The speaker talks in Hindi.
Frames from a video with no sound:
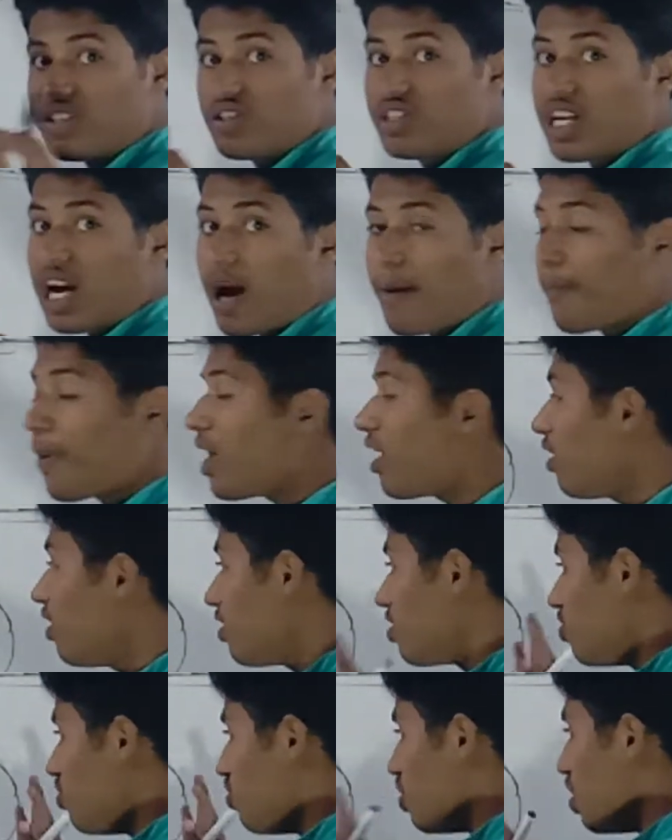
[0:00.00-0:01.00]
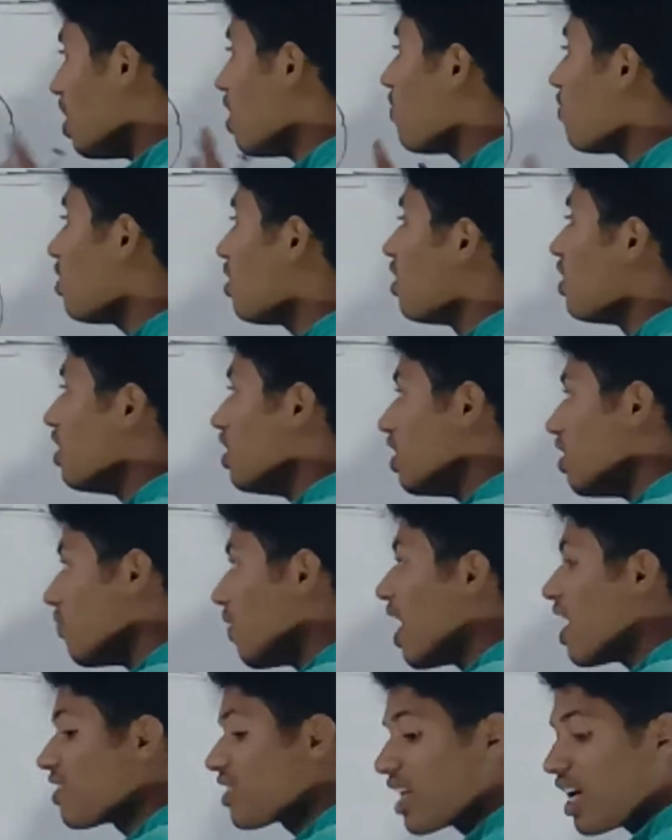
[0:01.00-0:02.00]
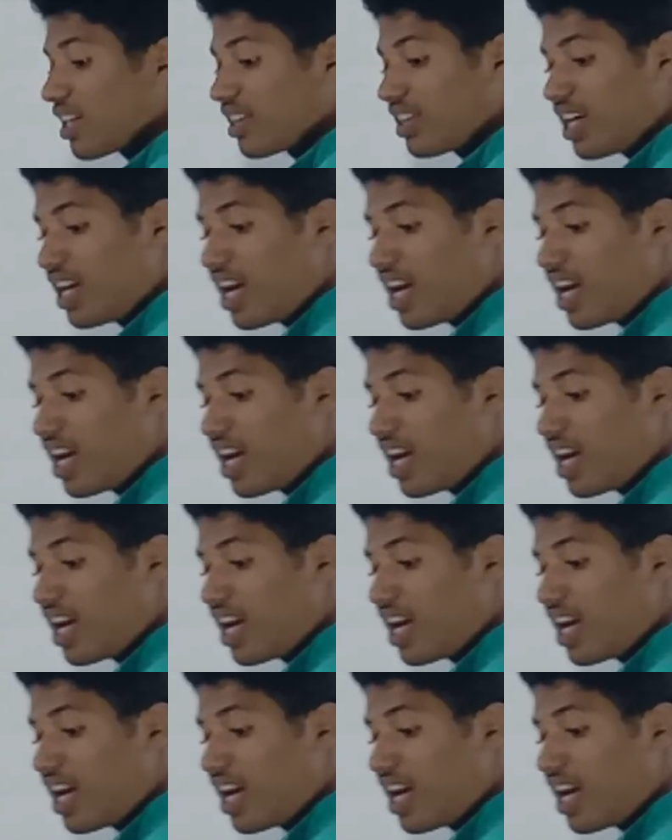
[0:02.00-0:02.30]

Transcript: जहां पर जीव निवास करते